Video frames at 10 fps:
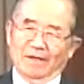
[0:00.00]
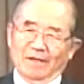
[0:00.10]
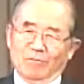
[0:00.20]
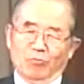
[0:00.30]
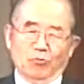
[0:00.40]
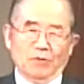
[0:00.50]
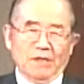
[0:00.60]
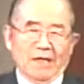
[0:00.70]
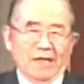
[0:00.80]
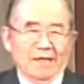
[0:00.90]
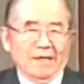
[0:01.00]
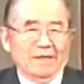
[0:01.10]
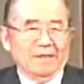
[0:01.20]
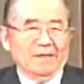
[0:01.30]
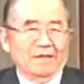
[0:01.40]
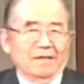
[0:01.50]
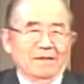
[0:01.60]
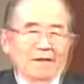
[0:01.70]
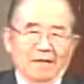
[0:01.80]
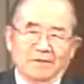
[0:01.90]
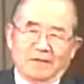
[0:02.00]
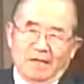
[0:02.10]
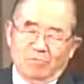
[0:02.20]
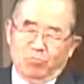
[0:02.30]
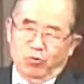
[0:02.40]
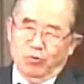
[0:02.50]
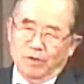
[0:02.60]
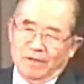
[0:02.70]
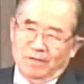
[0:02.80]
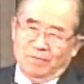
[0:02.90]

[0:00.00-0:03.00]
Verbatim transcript: 무디가 한창 부흥회를 막